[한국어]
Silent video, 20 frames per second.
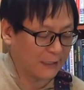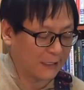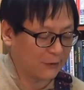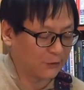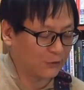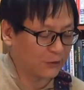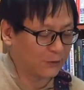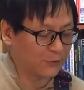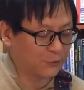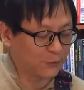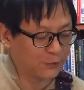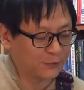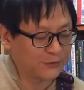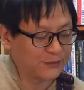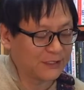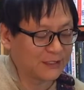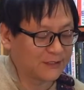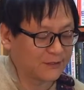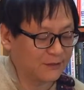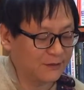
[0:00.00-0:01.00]
한 옥타브 높은
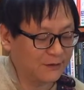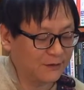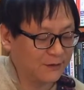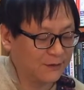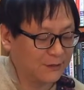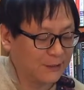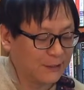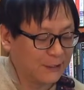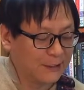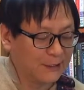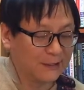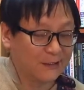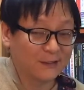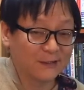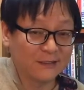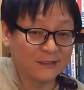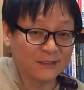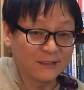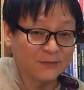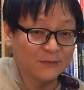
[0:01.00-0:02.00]
데서
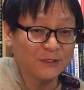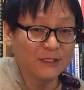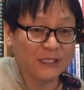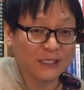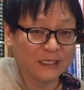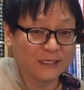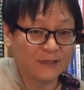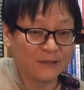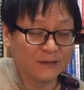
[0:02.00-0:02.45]
그 음을